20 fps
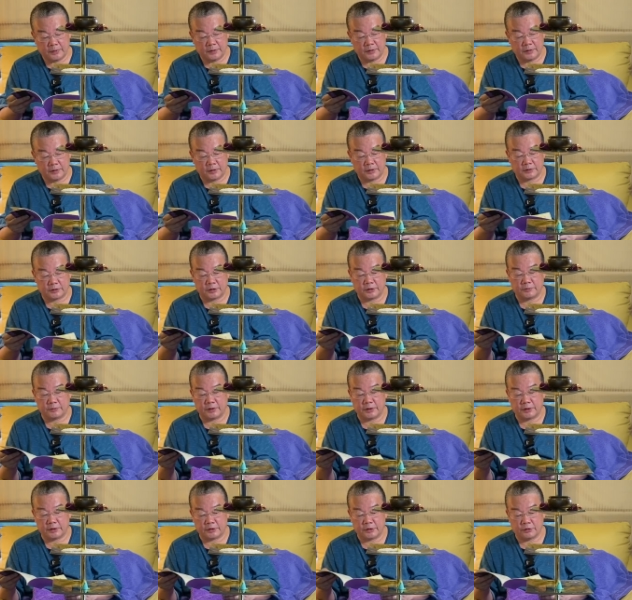啊，这里
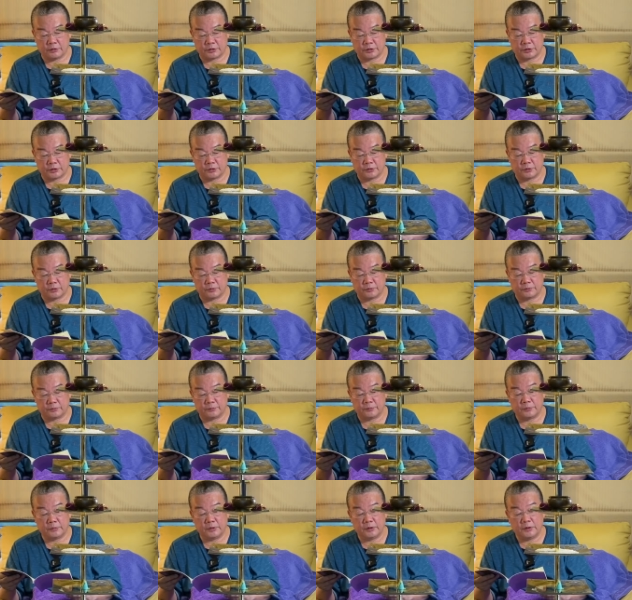面也有形容。
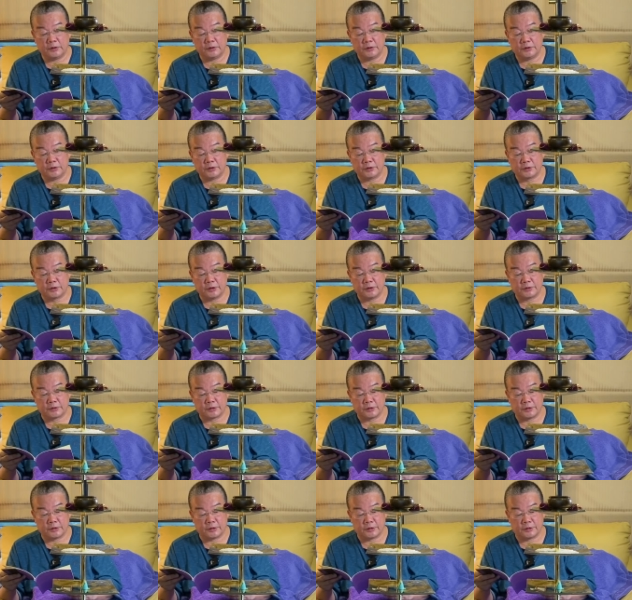一圣
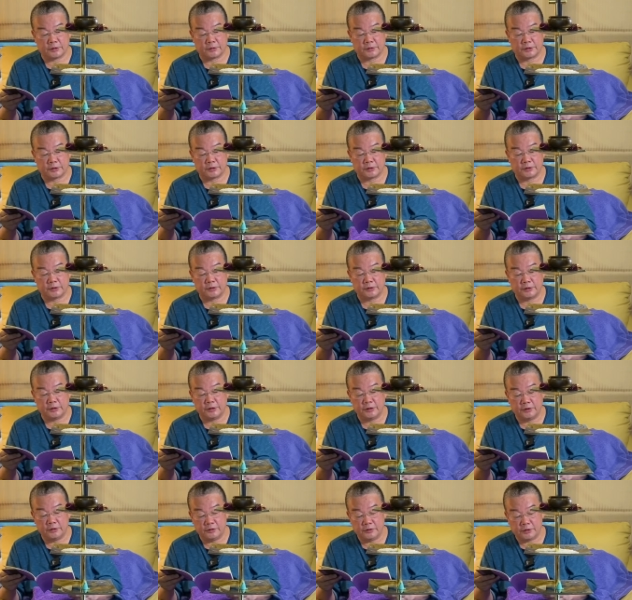者即
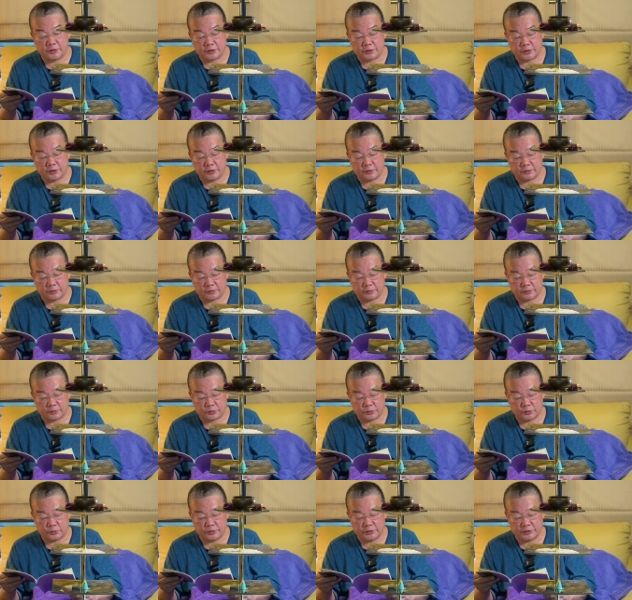低一圣，
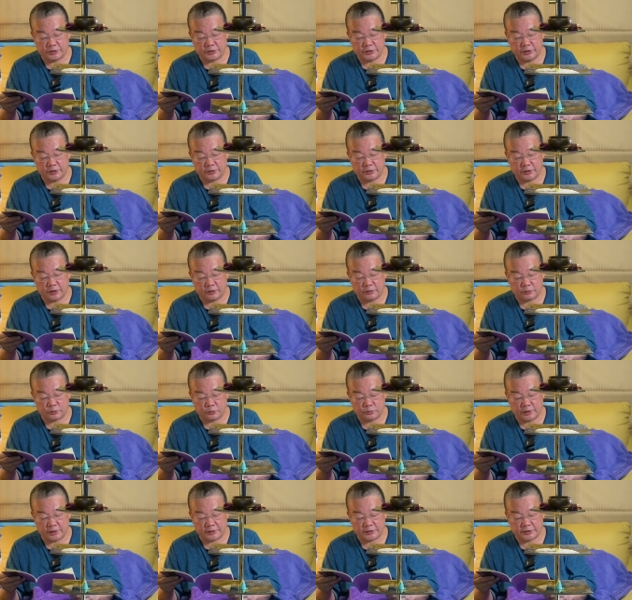说一圣道
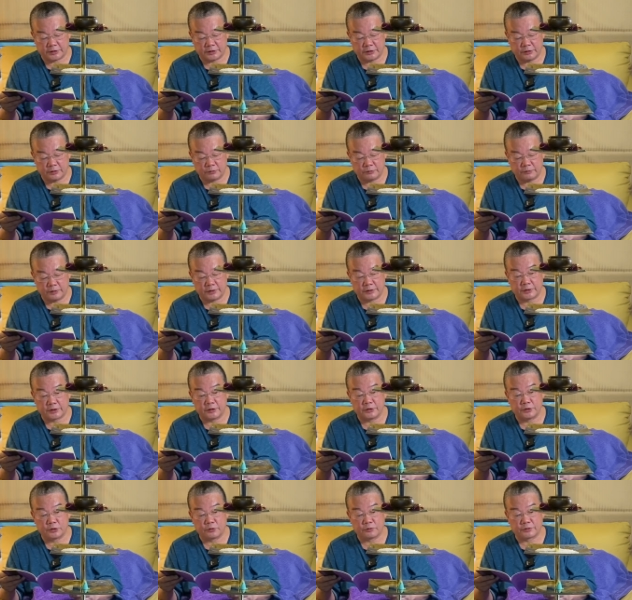如来是为
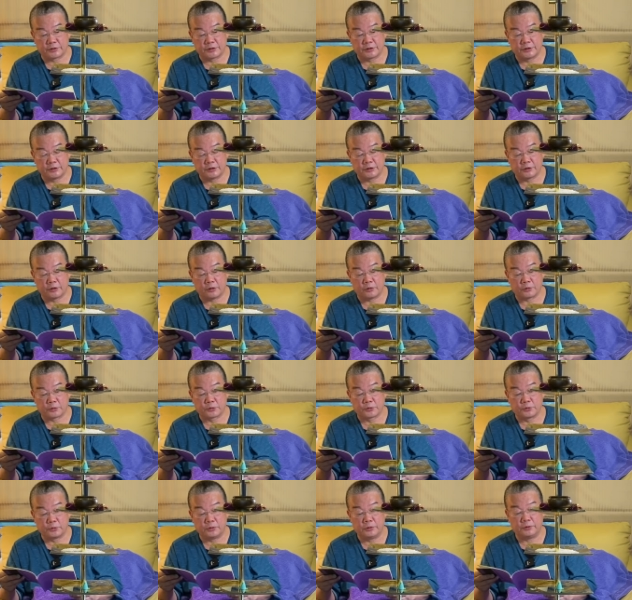成就狮子吼
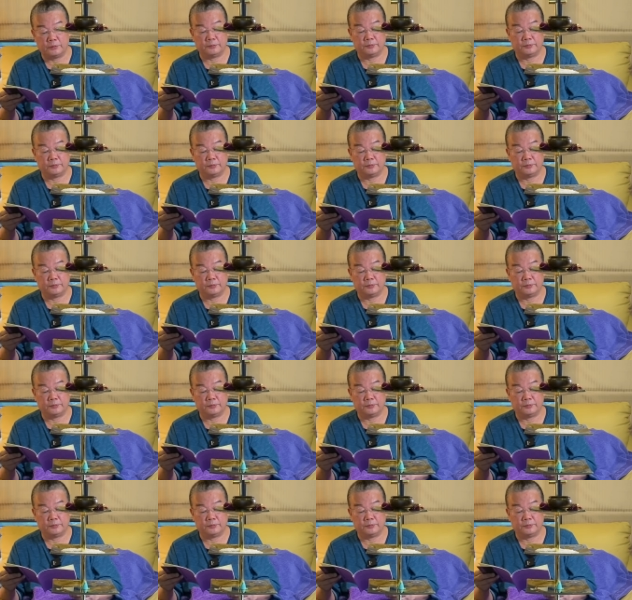说，